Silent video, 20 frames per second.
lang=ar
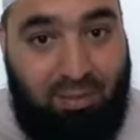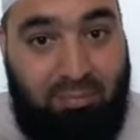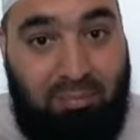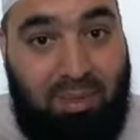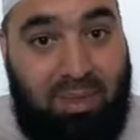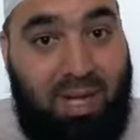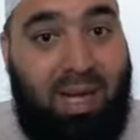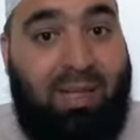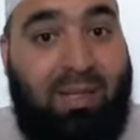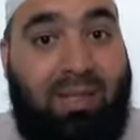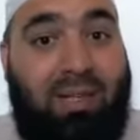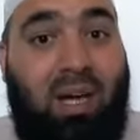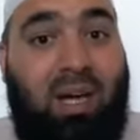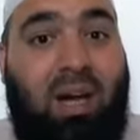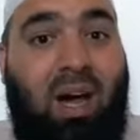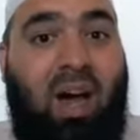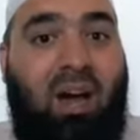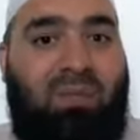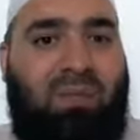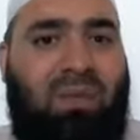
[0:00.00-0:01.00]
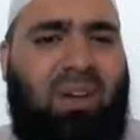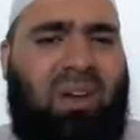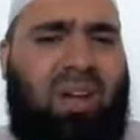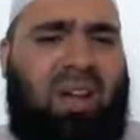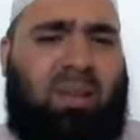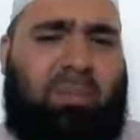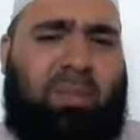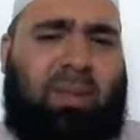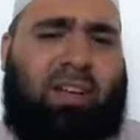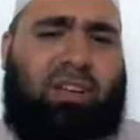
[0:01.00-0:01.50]
من أن يقع في
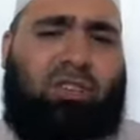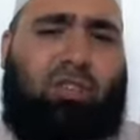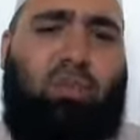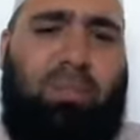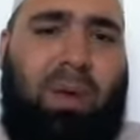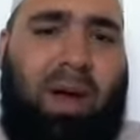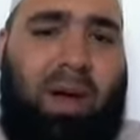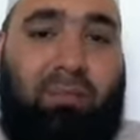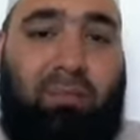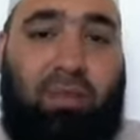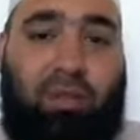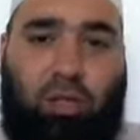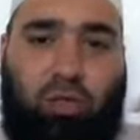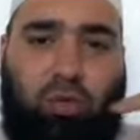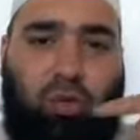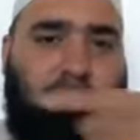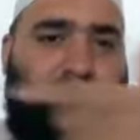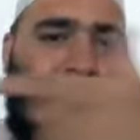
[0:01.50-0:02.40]
قلبك شبهة فتشك